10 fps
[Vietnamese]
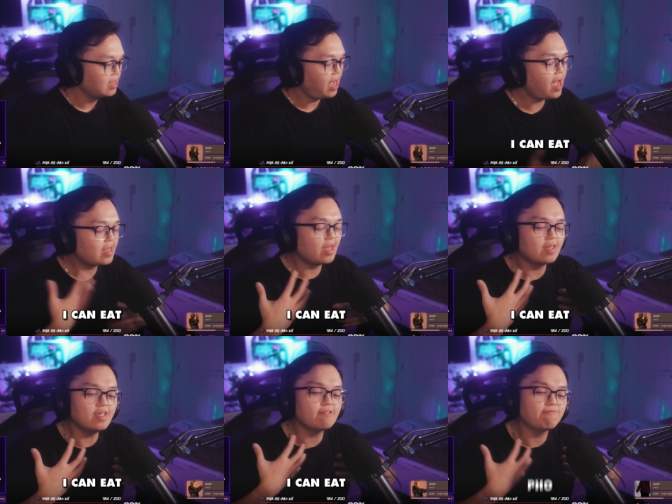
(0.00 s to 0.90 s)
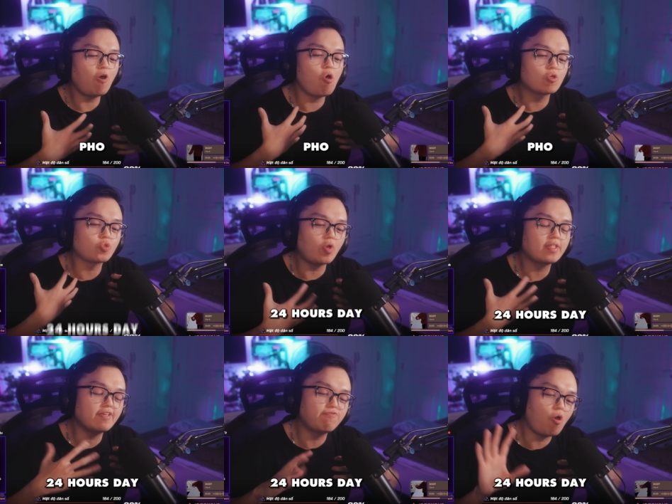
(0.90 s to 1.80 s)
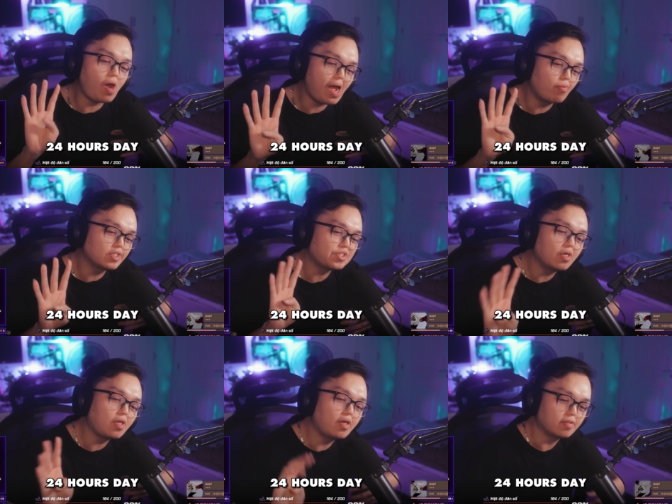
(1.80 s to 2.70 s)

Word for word: I can eat for twenty-four hours a day.